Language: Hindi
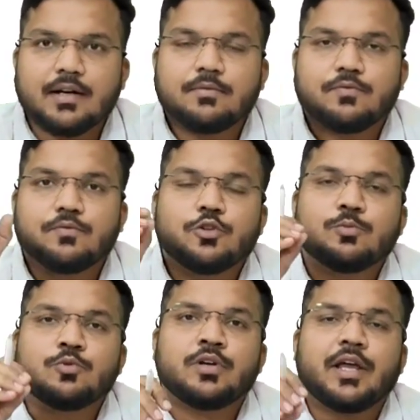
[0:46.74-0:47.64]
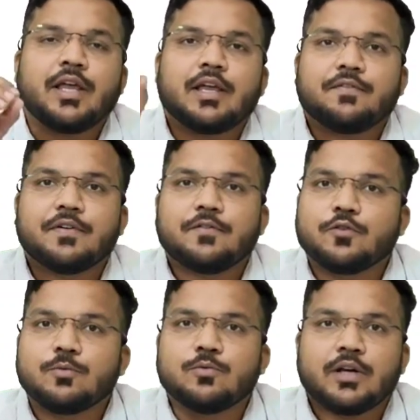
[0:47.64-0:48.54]
आपका न्यू मुंडे या
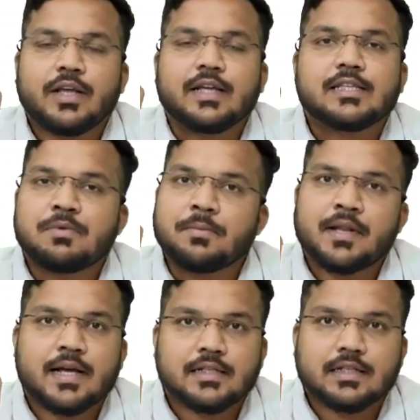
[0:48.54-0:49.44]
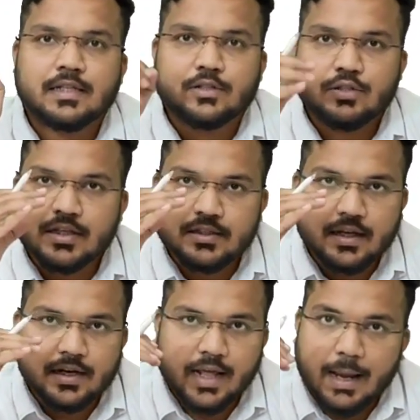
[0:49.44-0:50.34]
फिर फुल मुंडे किसमें किस में मनाया जाता है तो
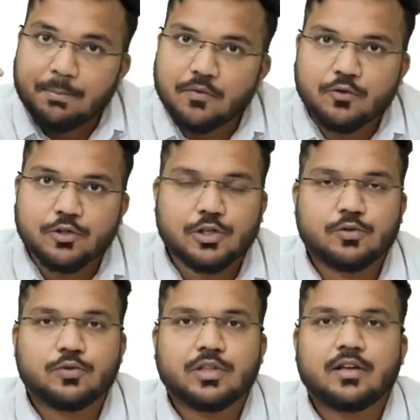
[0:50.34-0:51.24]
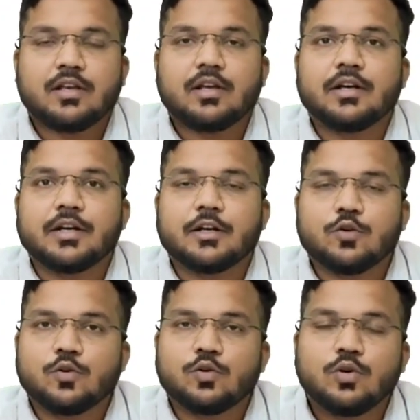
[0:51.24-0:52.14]
ये सारे टाइप ऑफ क्वेश्चन होते हैं
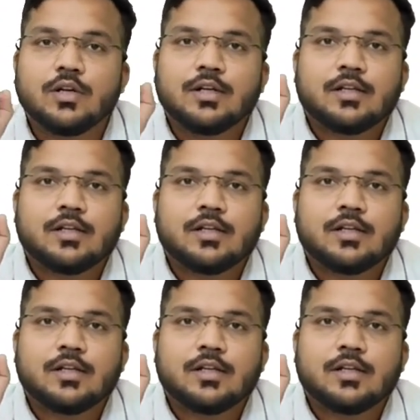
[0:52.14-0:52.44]
रिलेटेड टू